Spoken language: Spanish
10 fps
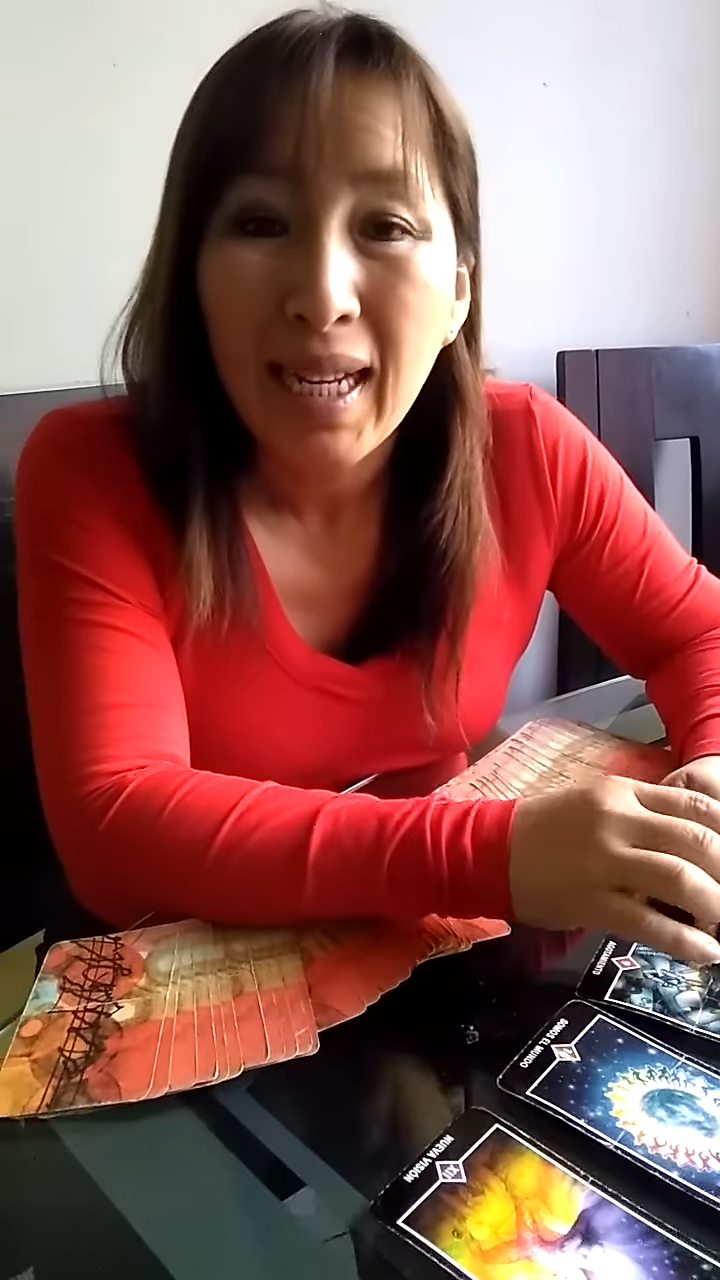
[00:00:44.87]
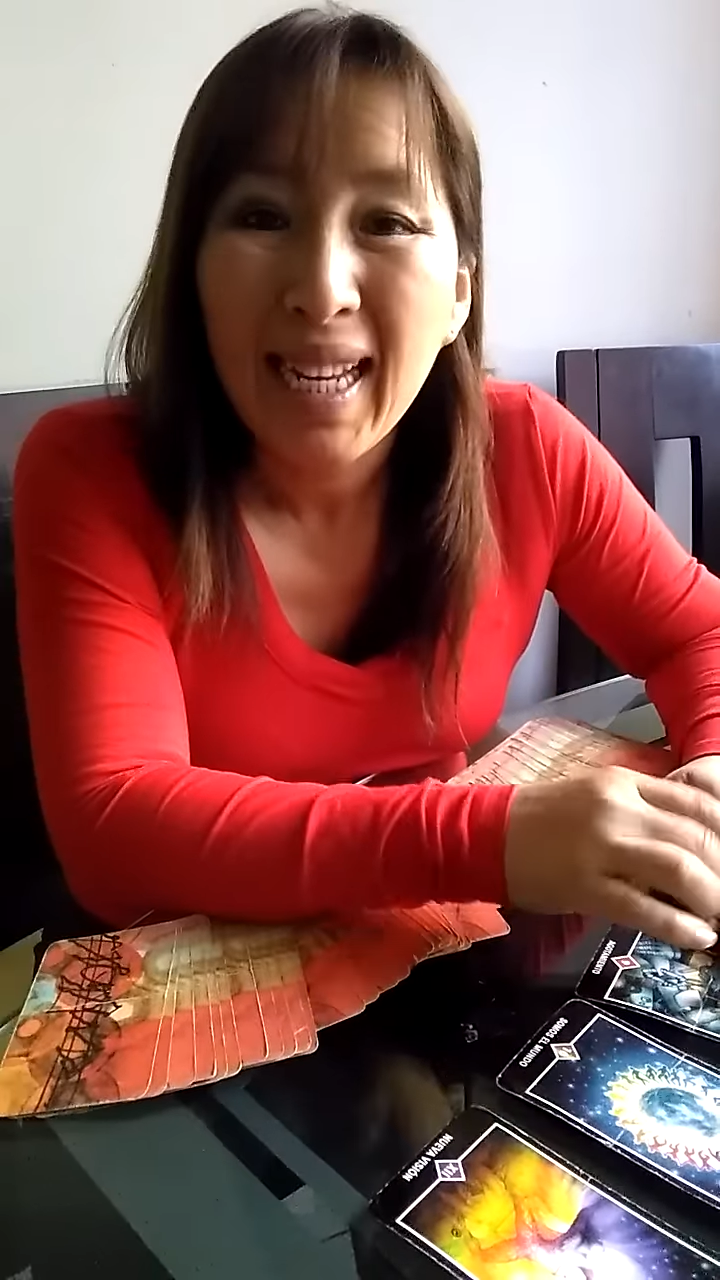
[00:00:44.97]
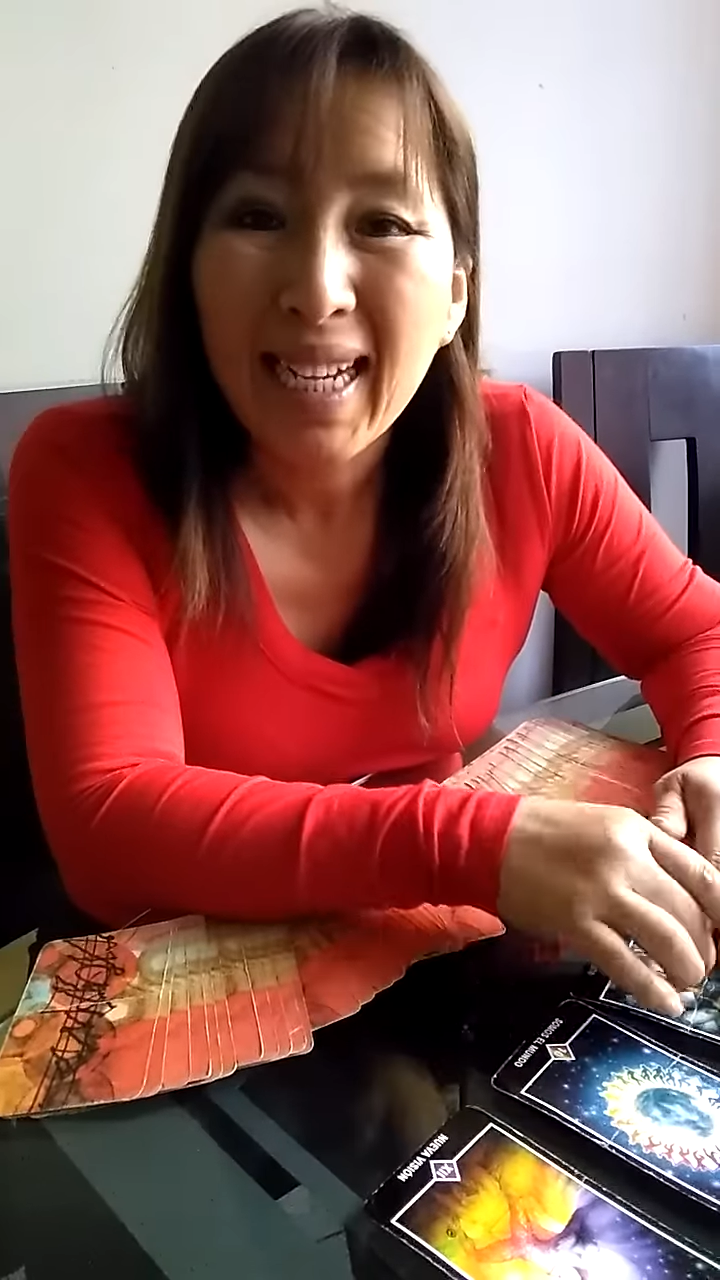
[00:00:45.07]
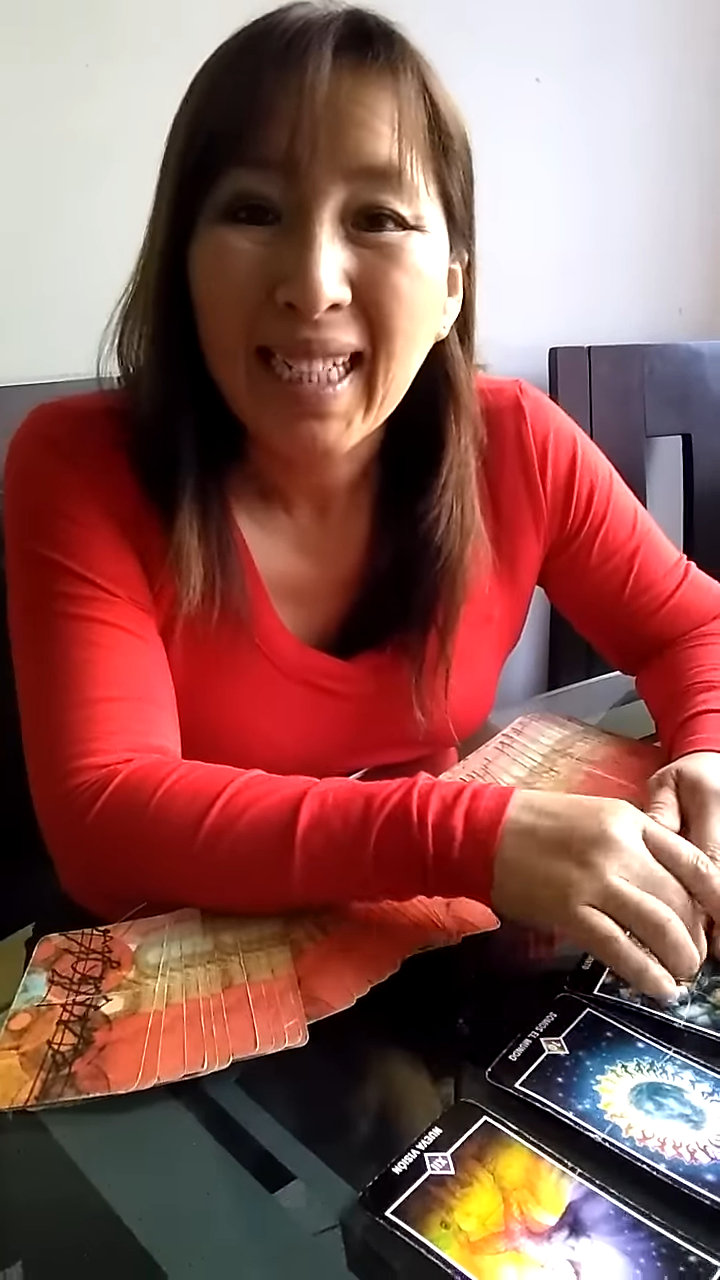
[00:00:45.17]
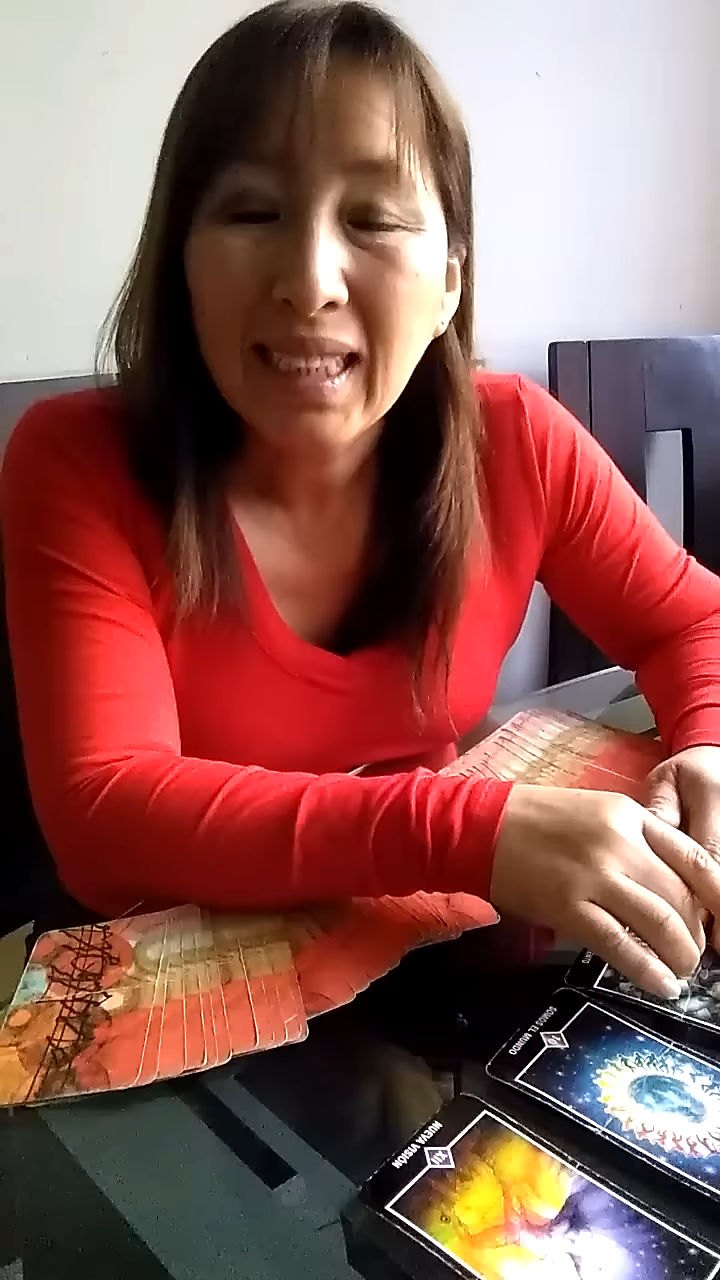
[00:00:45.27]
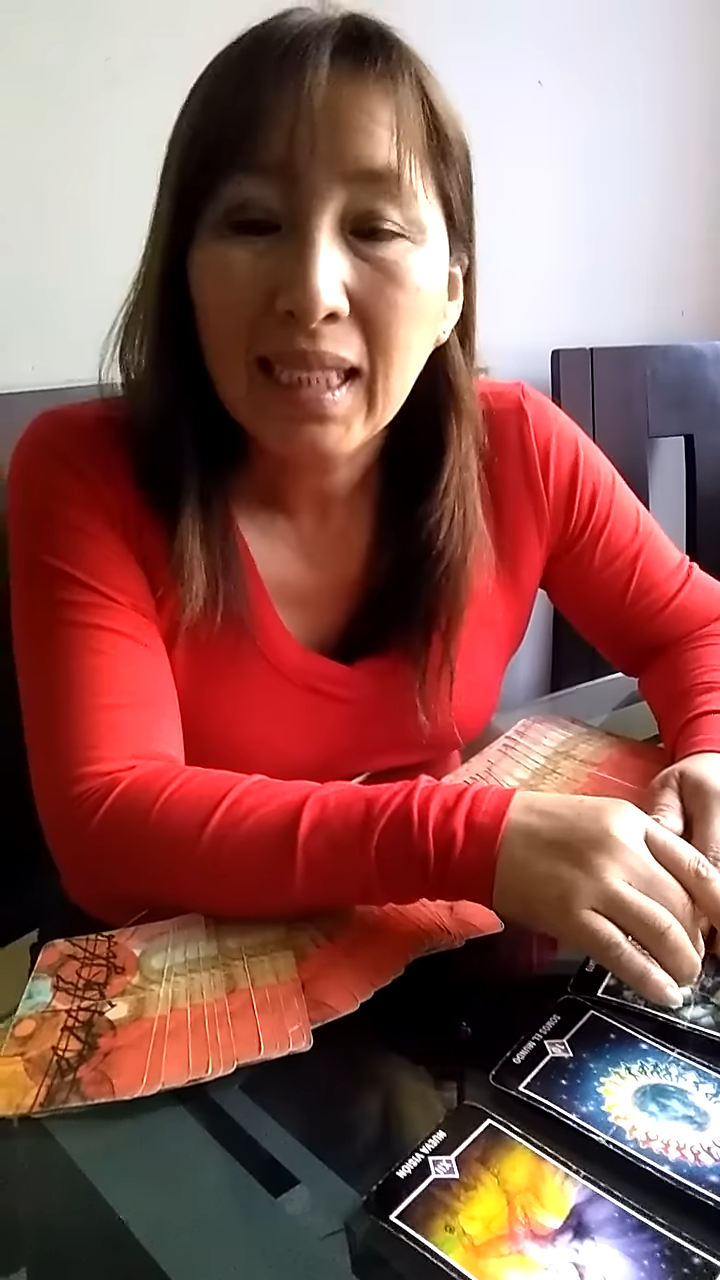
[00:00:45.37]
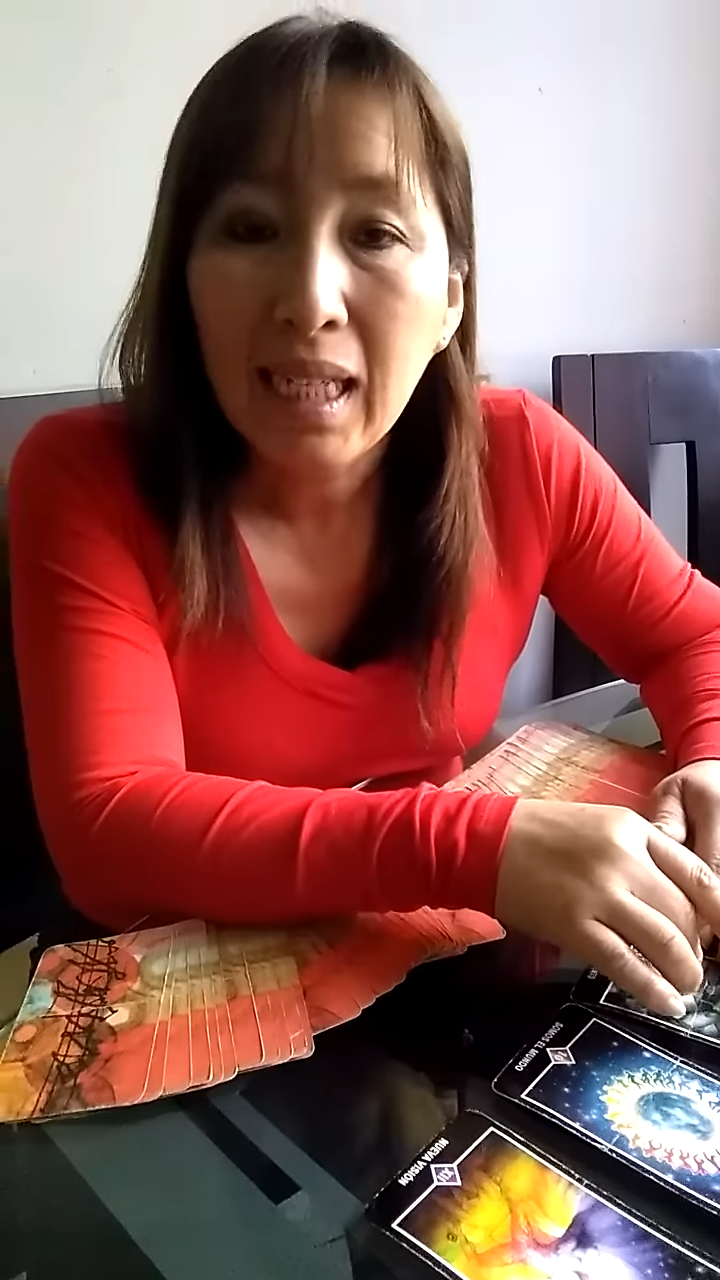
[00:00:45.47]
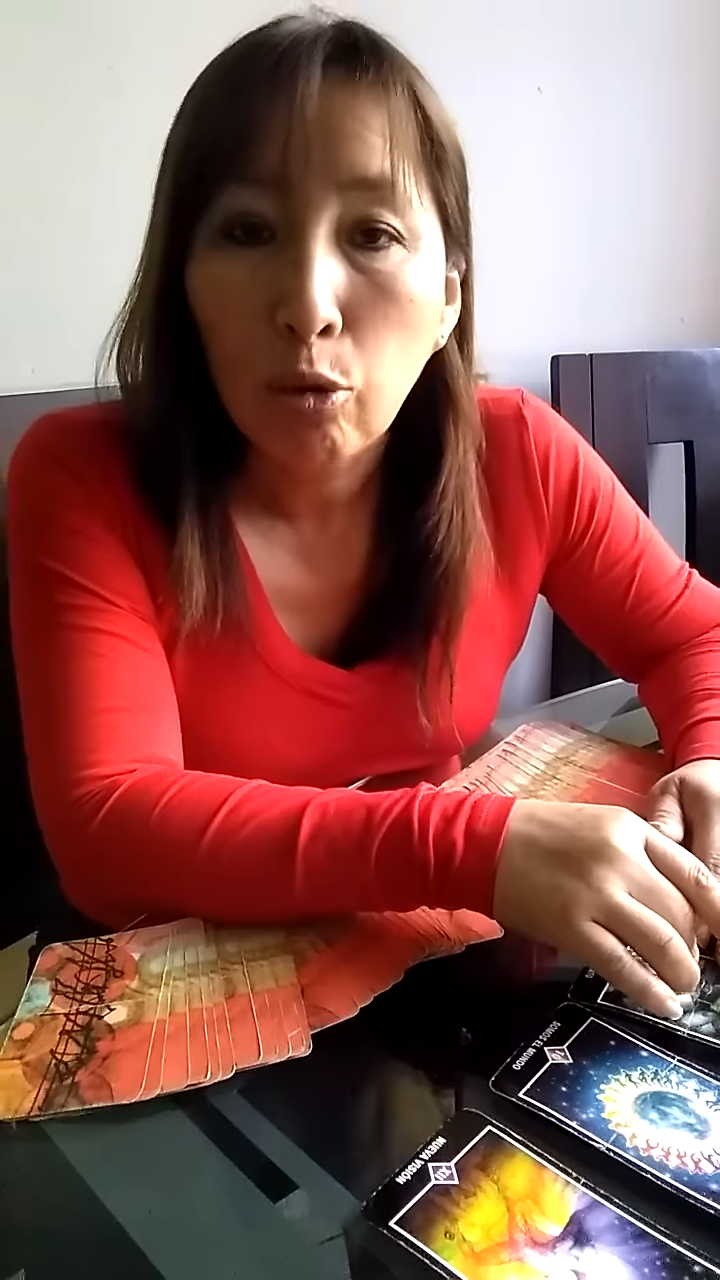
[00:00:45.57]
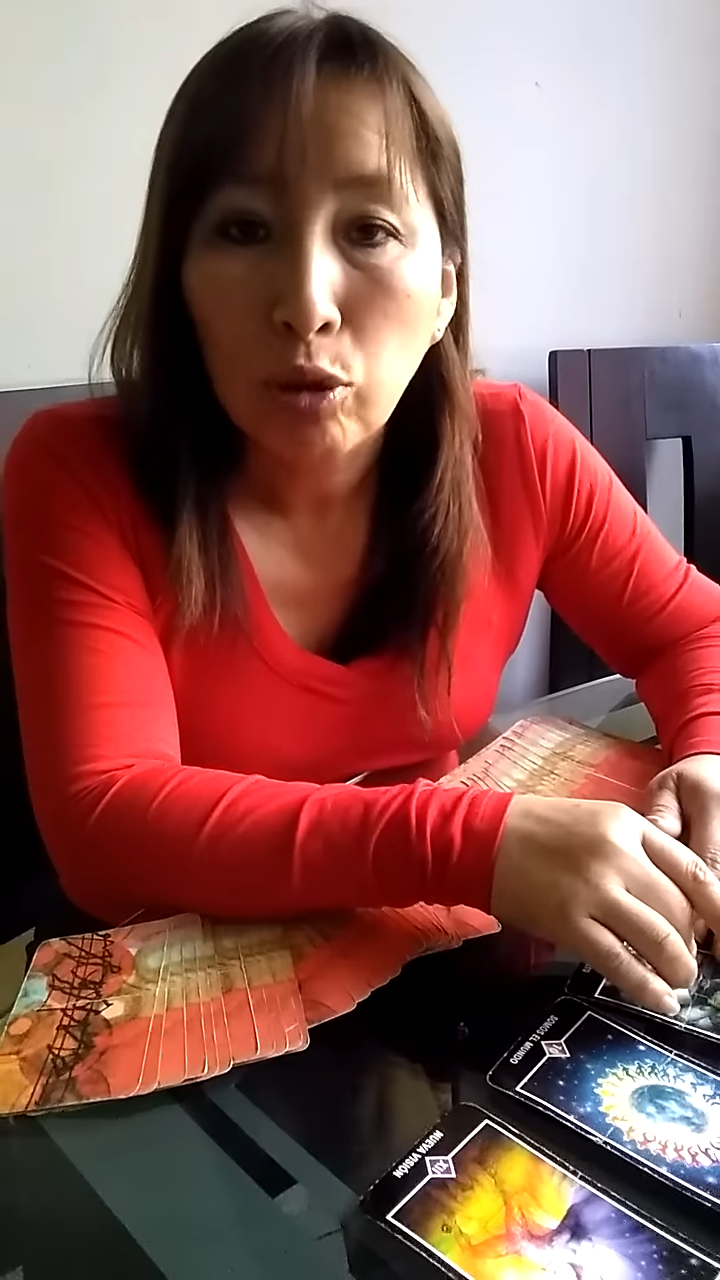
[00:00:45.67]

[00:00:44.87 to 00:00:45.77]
la carta del